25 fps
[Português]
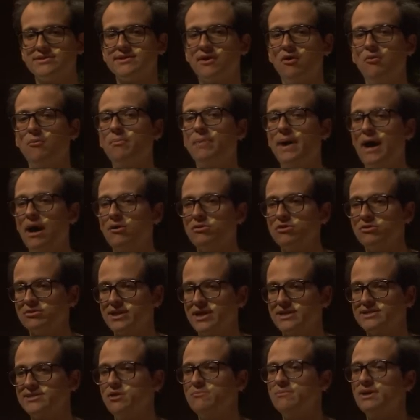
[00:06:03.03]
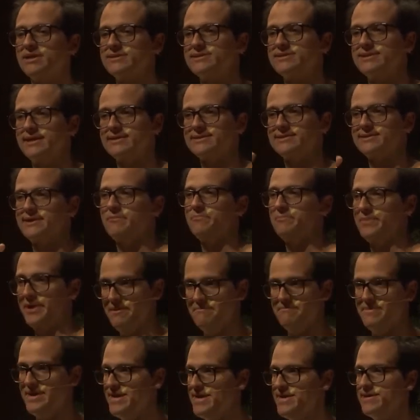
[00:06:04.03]
São Paulo, eu trazia uma cesta
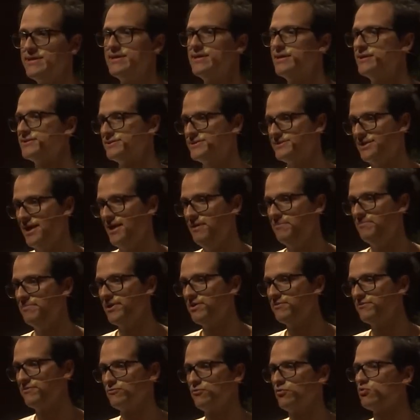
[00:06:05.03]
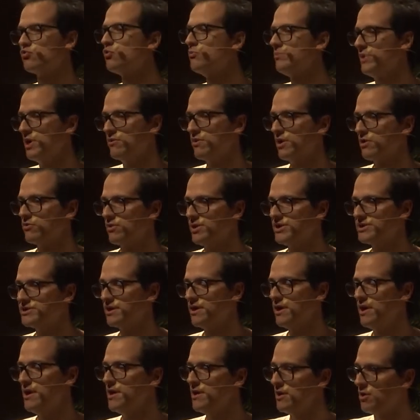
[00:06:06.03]
para mim sempre, num domingo à noite,